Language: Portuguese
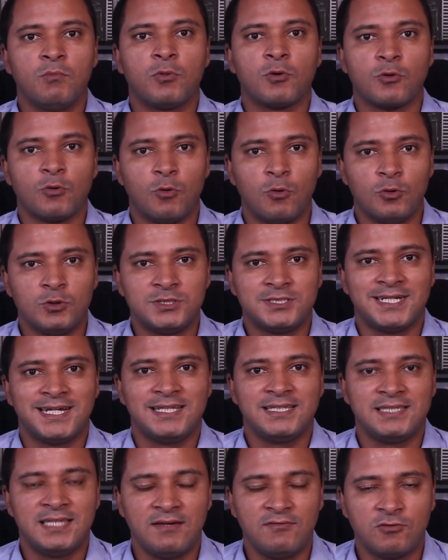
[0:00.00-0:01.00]
por onde
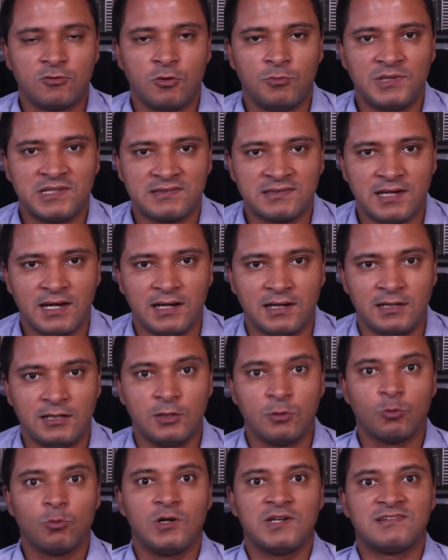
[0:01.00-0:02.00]
ele deve começar,
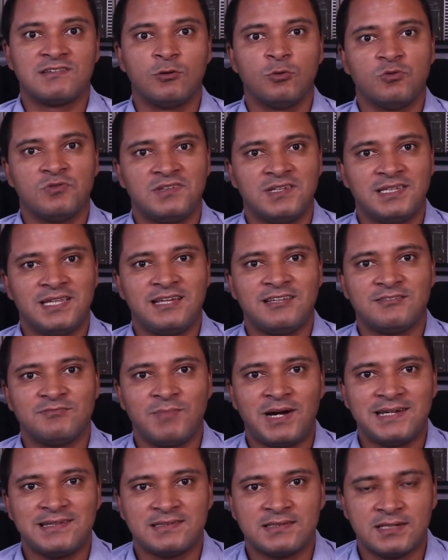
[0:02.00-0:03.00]
quais são os itens
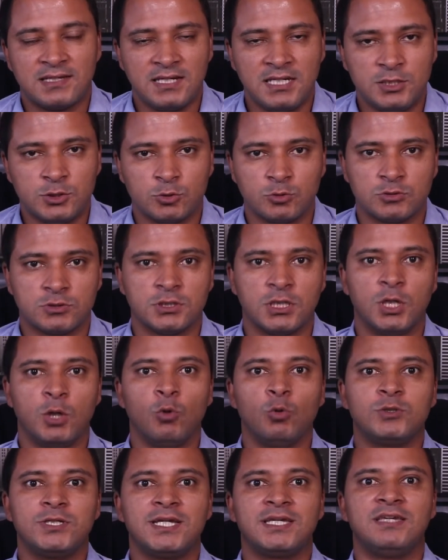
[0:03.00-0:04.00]
mais críticos,
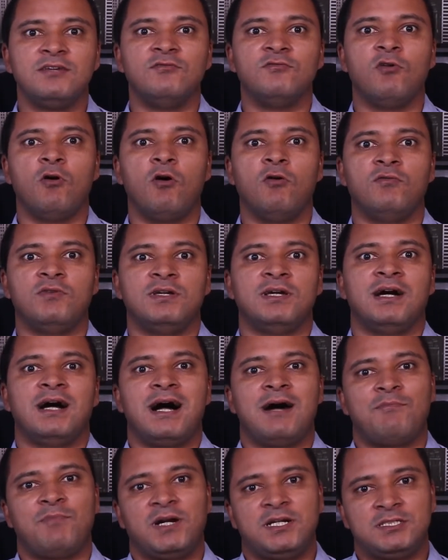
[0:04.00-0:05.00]
o que, que envolve
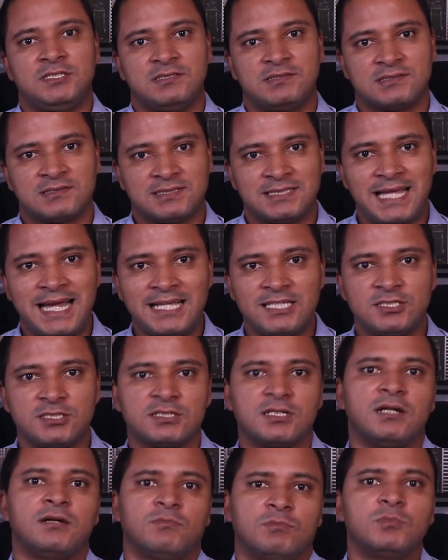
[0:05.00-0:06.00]
a parte
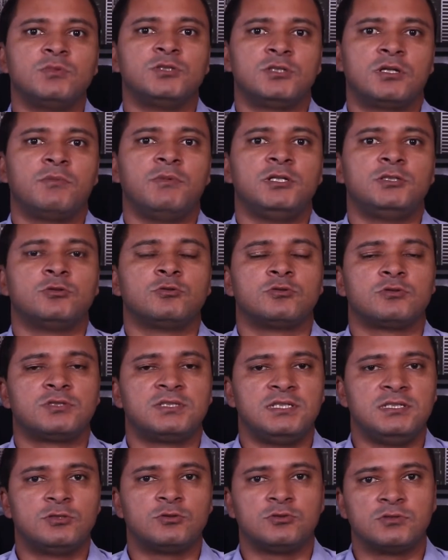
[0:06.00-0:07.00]
estética, geralmente os
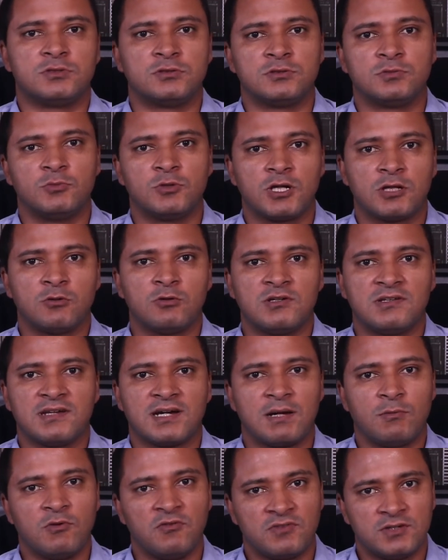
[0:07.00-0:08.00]
síndicos e os moradores
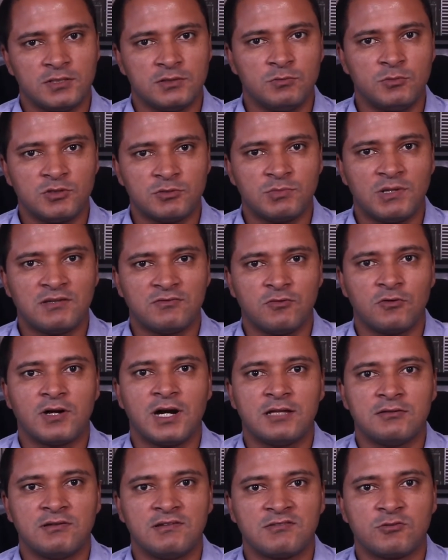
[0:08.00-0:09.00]
acabam ficando muito mais
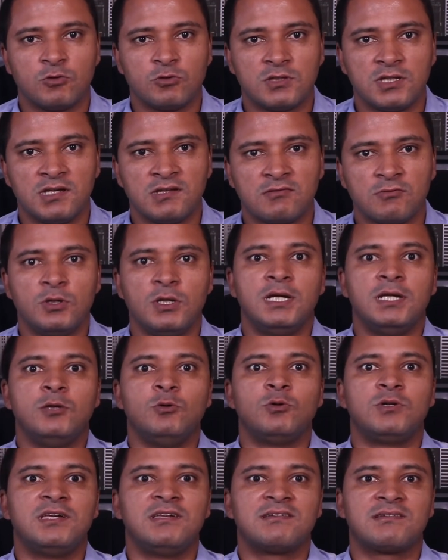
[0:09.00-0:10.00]
focados nesse contexto, e
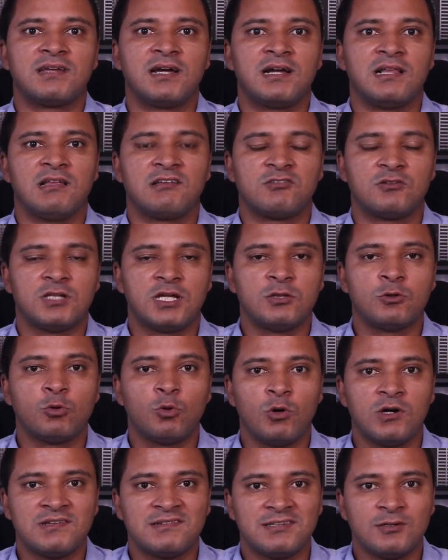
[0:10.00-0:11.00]
o que está relacionado
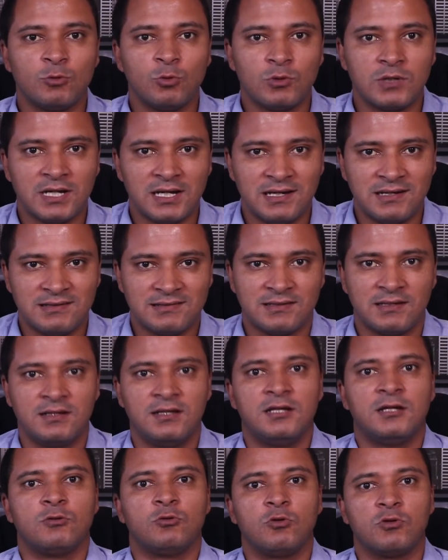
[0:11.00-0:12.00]
com a segurança
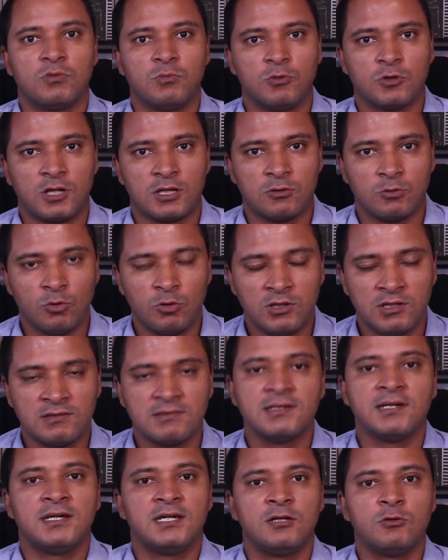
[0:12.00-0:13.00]
dos
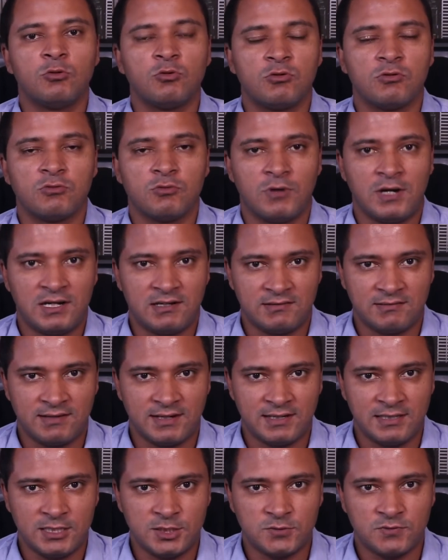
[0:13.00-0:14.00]
moradores e dos usuários
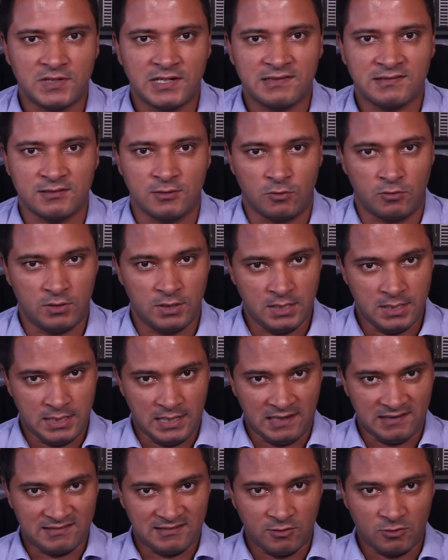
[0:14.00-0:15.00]
daquela edificação.
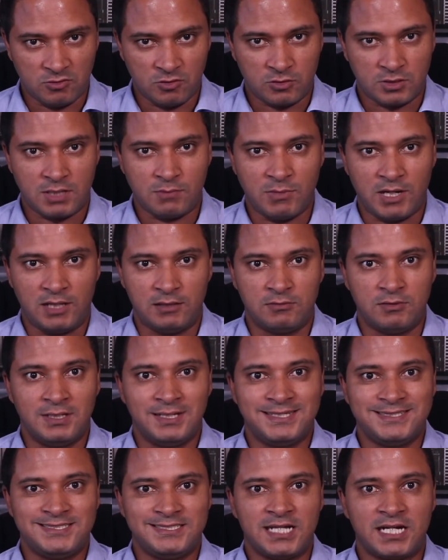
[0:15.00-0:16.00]
Esse é o seu trabalho,
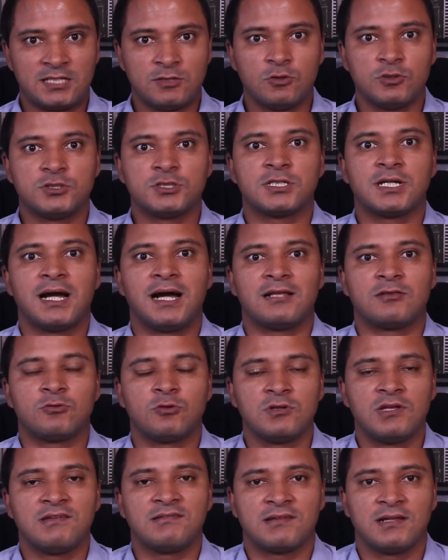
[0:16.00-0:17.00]
diagnosticar
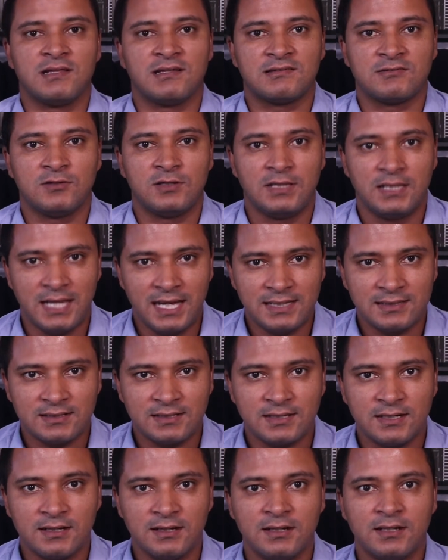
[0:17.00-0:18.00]
toda a instalação
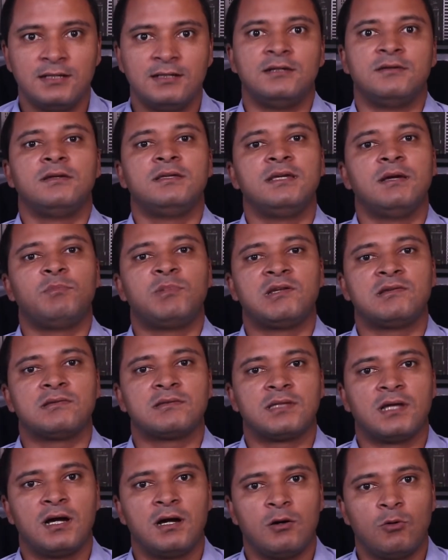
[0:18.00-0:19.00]
elétrica e
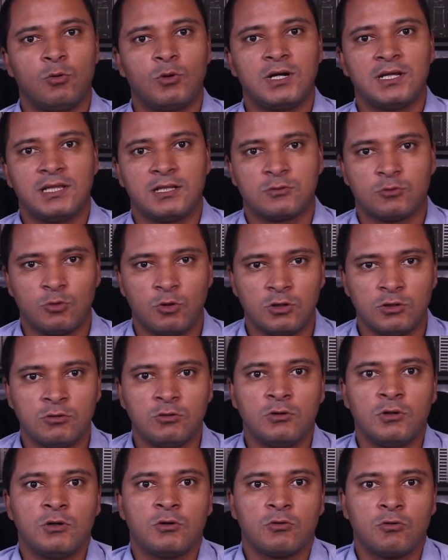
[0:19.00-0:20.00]
apresentar um relatório
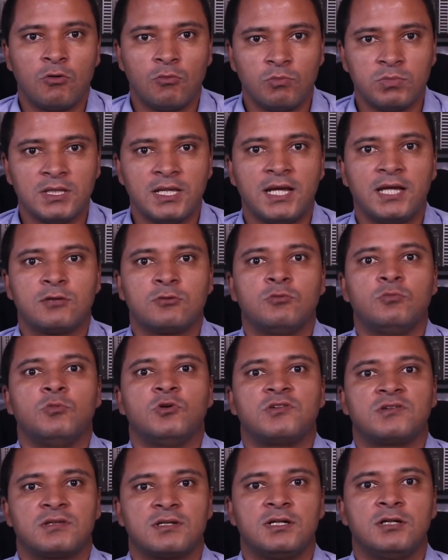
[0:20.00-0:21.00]
completo
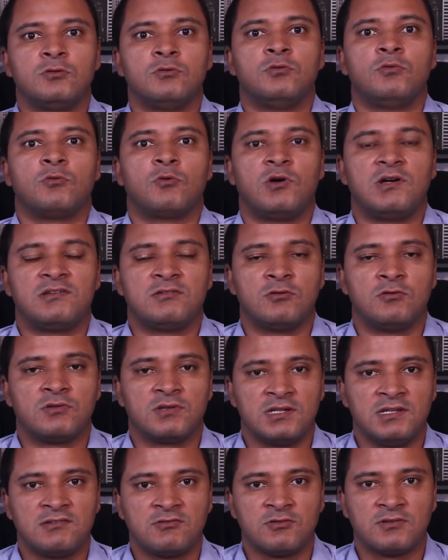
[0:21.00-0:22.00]
mostrando quais são os
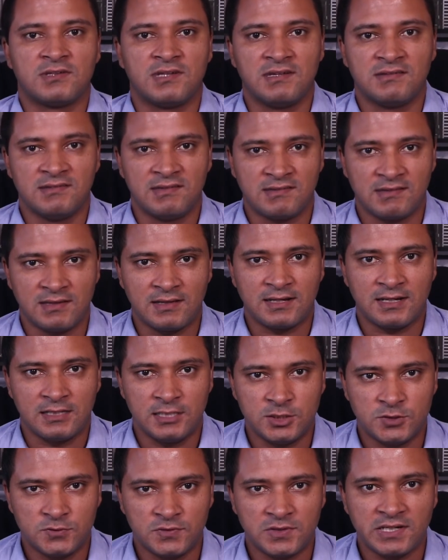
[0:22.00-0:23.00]
riscos que existem naquela
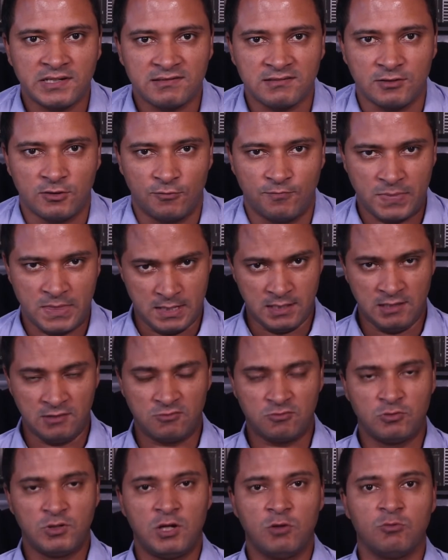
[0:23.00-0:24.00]
edificação.
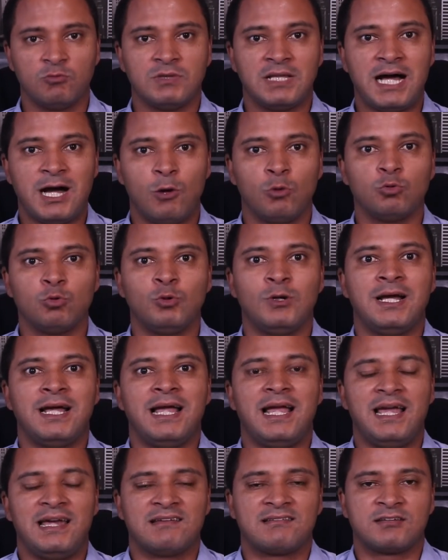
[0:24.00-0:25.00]
Isso é um laudo
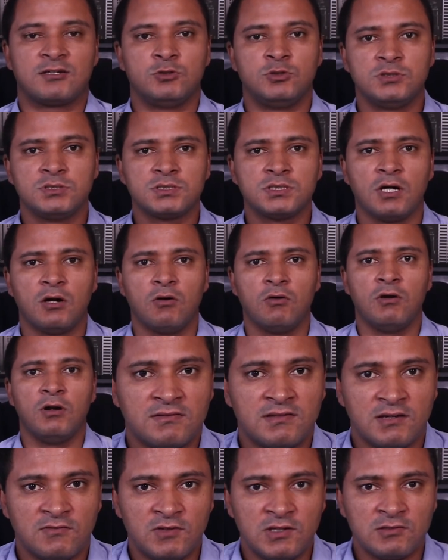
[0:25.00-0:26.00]
extrajudicial.
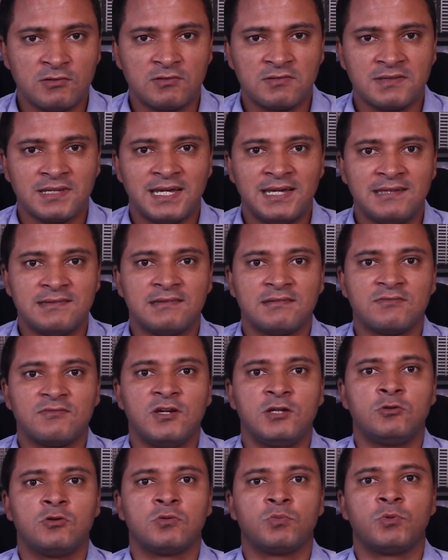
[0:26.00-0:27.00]
Serviços esses
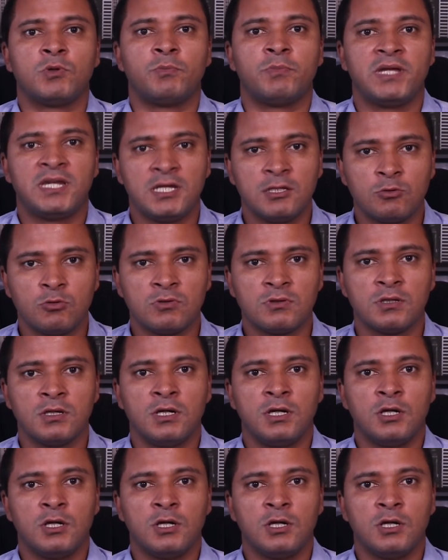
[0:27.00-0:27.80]
feitos por peritos